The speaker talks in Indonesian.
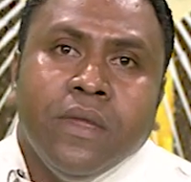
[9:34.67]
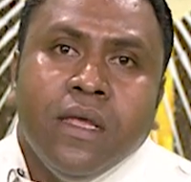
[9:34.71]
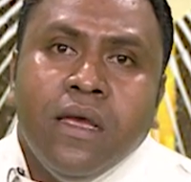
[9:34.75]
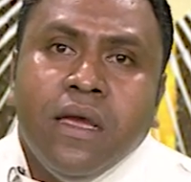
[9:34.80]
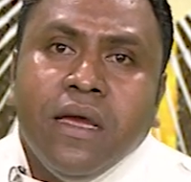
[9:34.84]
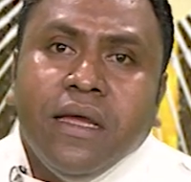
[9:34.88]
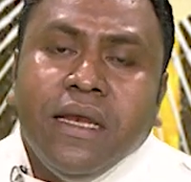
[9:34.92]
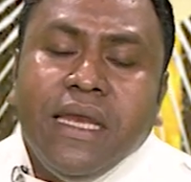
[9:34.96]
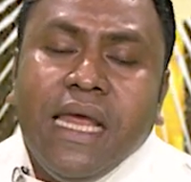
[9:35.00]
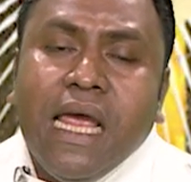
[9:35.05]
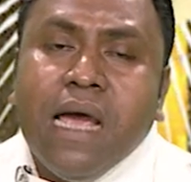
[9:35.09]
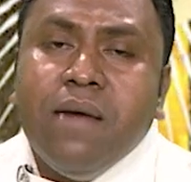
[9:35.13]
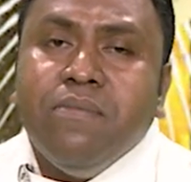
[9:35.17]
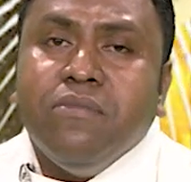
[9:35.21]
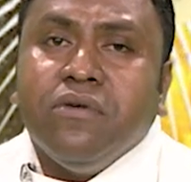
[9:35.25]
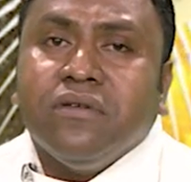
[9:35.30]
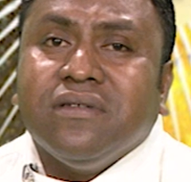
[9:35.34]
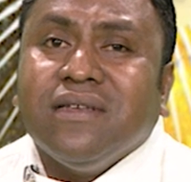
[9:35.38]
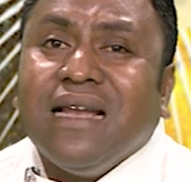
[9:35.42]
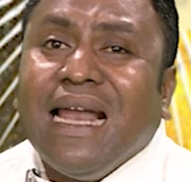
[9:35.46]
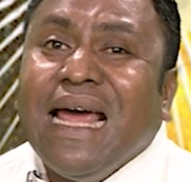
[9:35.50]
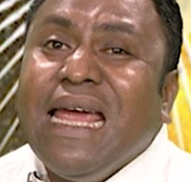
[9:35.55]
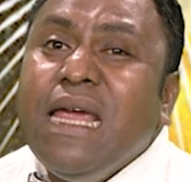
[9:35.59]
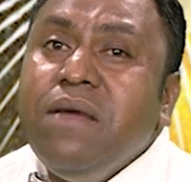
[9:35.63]
Nia mos
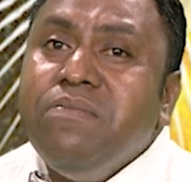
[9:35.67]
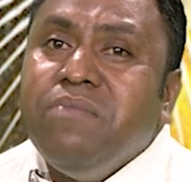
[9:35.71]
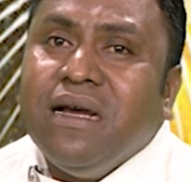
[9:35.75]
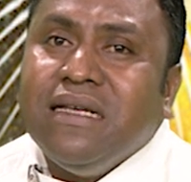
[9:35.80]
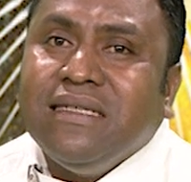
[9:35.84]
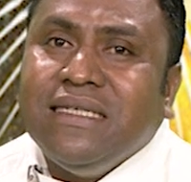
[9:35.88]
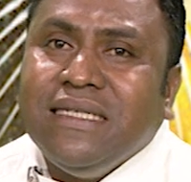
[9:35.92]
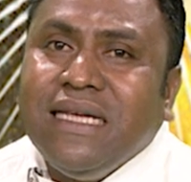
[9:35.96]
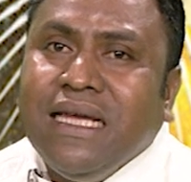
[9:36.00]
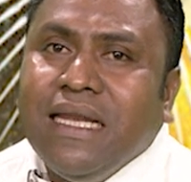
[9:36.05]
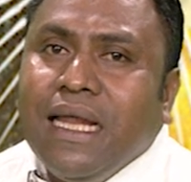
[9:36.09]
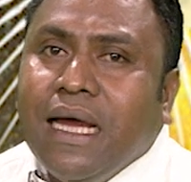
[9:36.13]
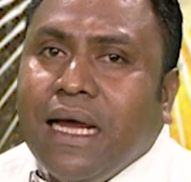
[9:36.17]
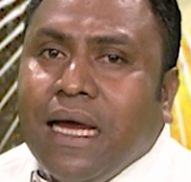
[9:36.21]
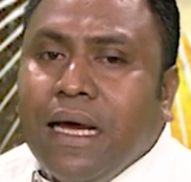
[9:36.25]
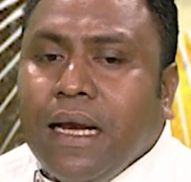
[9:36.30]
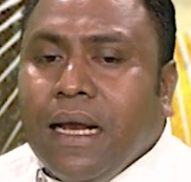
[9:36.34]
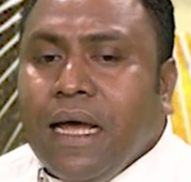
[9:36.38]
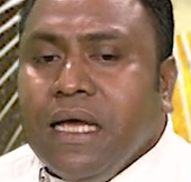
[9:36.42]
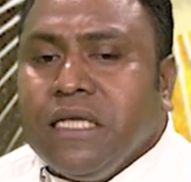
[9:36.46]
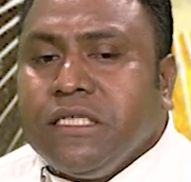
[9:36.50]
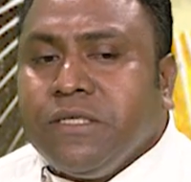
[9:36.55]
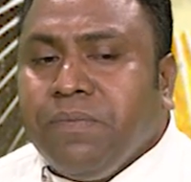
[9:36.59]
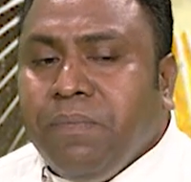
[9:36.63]
la mazina kala
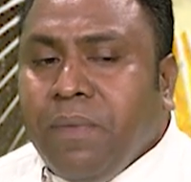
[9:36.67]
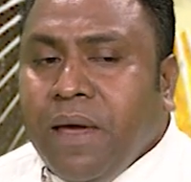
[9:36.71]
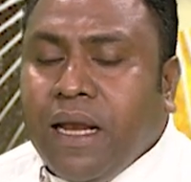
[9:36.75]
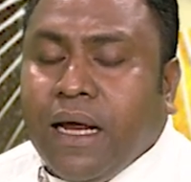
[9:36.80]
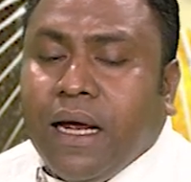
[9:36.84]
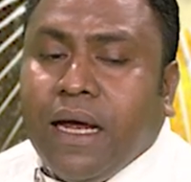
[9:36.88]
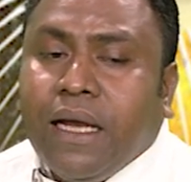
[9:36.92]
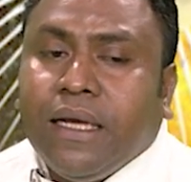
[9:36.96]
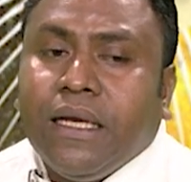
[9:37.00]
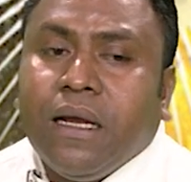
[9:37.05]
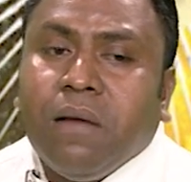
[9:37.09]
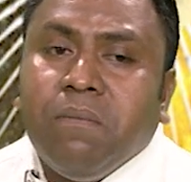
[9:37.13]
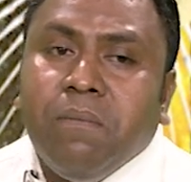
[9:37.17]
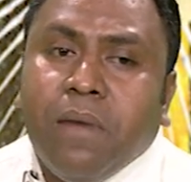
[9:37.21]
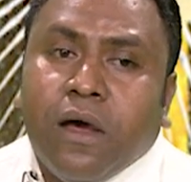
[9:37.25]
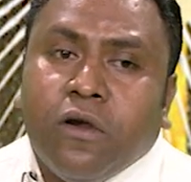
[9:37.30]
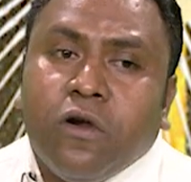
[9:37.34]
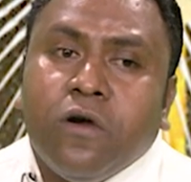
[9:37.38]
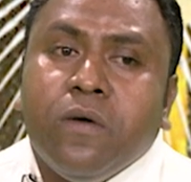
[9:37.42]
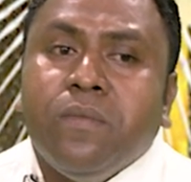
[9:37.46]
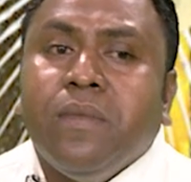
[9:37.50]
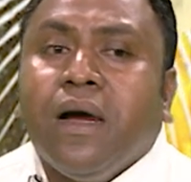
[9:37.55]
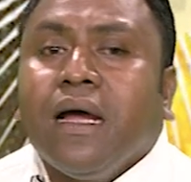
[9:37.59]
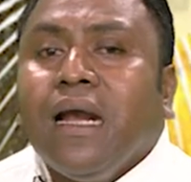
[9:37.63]
espera katak
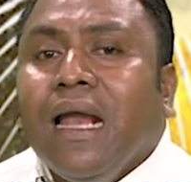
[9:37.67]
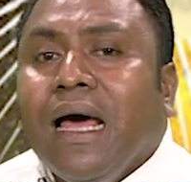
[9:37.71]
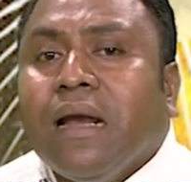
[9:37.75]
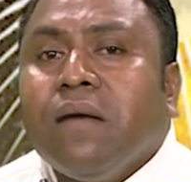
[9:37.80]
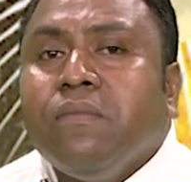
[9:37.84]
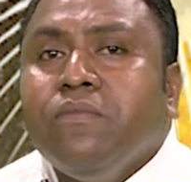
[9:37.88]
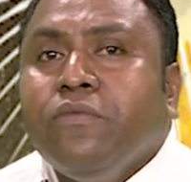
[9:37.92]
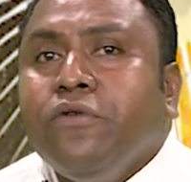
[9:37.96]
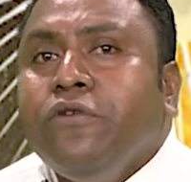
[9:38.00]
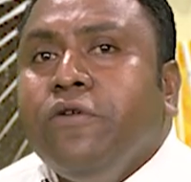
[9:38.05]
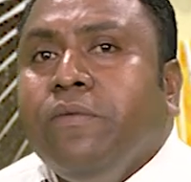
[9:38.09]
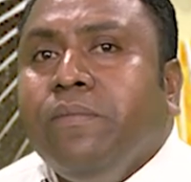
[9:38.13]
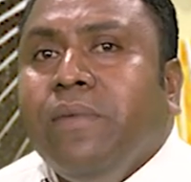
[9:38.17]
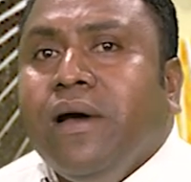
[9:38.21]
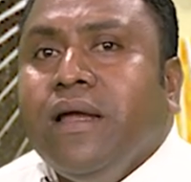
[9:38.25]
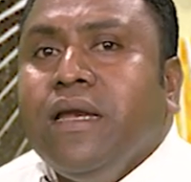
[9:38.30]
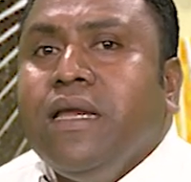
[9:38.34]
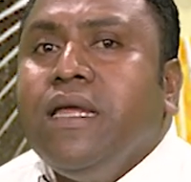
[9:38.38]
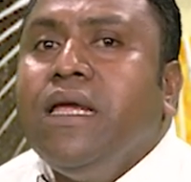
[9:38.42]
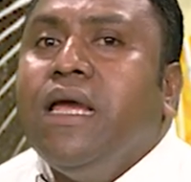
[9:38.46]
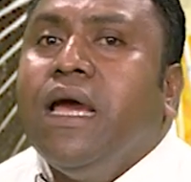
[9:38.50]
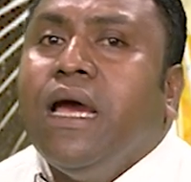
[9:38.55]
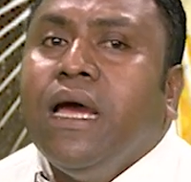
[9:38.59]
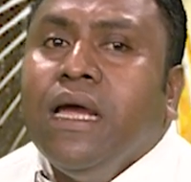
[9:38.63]
maroma klaran mono
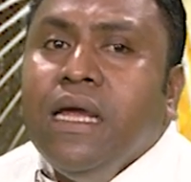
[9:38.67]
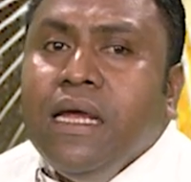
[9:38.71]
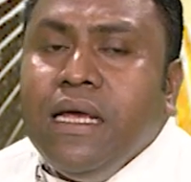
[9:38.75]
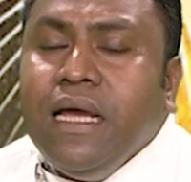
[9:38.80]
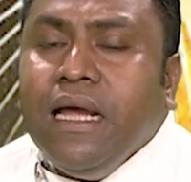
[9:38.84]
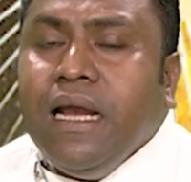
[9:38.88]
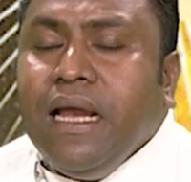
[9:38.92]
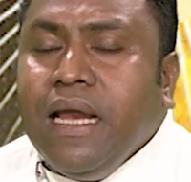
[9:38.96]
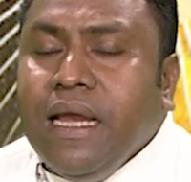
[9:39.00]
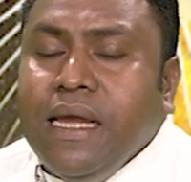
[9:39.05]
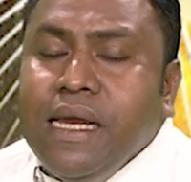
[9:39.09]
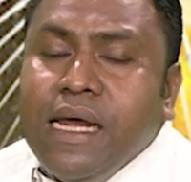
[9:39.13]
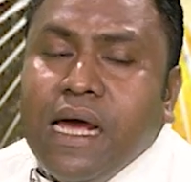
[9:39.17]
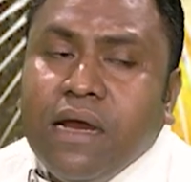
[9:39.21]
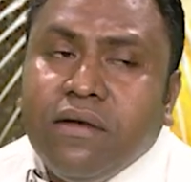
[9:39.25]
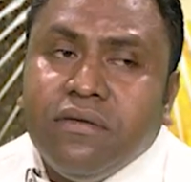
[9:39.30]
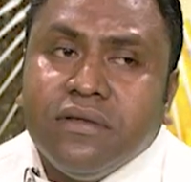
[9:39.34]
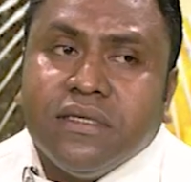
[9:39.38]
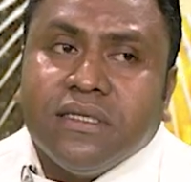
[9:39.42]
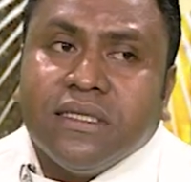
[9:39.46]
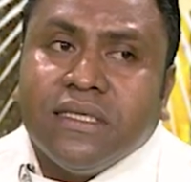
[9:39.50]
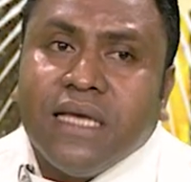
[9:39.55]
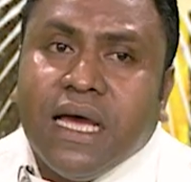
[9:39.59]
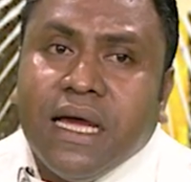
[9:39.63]
bania hilini atu
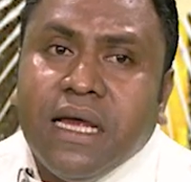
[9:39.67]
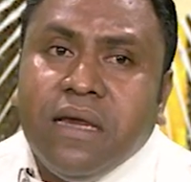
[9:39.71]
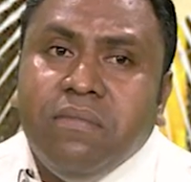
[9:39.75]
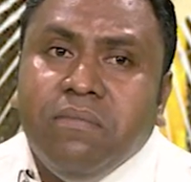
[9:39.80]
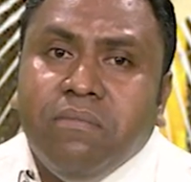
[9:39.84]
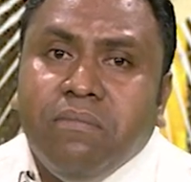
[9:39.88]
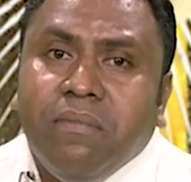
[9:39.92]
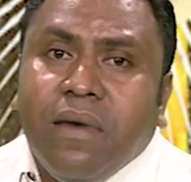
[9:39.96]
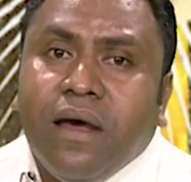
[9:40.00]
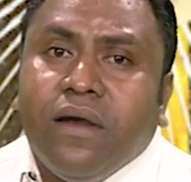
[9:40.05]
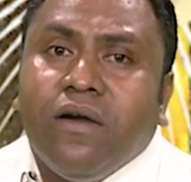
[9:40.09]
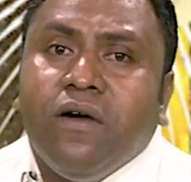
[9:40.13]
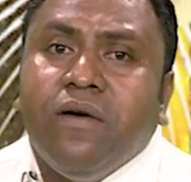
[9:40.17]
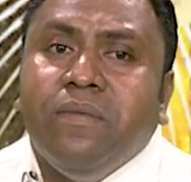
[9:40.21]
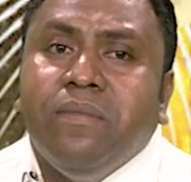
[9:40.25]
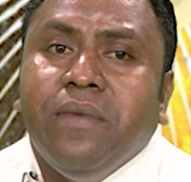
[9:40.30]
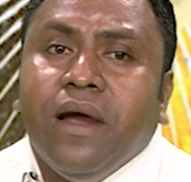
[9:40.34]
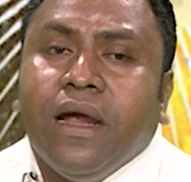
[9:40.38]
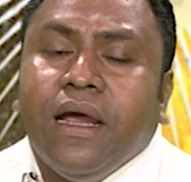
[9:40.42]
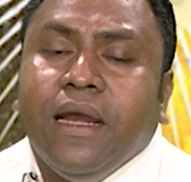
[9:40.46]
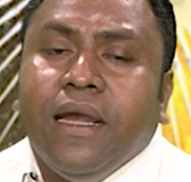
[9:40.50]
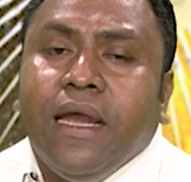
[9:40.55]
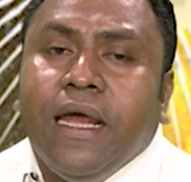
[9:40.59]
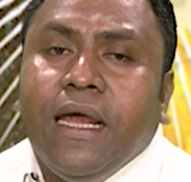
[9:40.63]
sai maroma
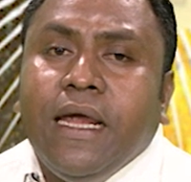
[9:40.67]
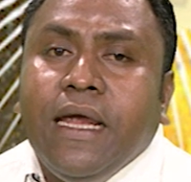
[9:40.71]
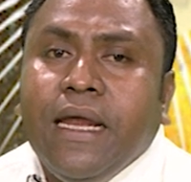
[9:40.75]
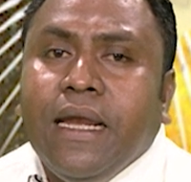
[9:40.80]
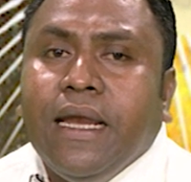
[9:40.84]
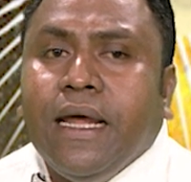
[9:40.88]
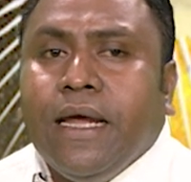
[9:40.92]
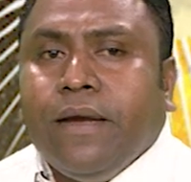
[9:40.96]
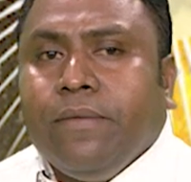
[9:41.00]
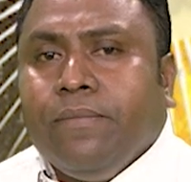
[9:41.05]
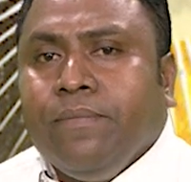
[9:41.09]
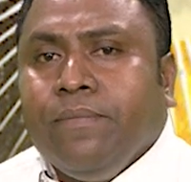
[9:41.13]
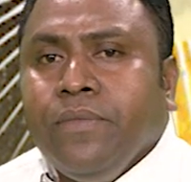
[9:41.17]
kine inan.